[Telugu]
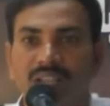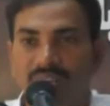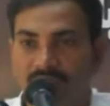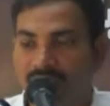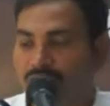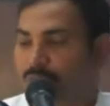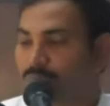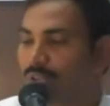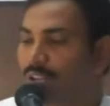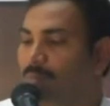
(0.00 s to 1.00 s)
ఆయన అది
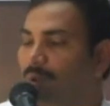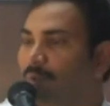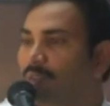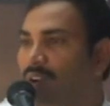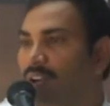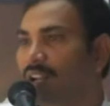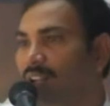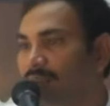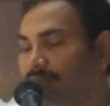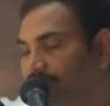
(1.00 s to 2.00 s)
చెప్తున్నారు ప్రేమిన వల్ల
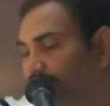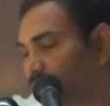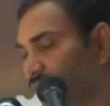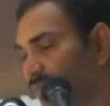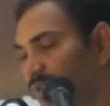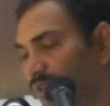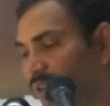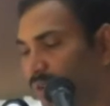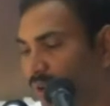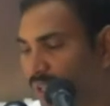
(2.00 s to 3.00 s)

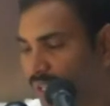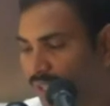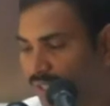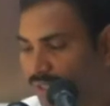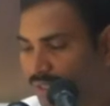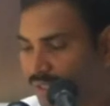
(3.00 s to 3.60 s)
చూడండి వాక్యాన్ని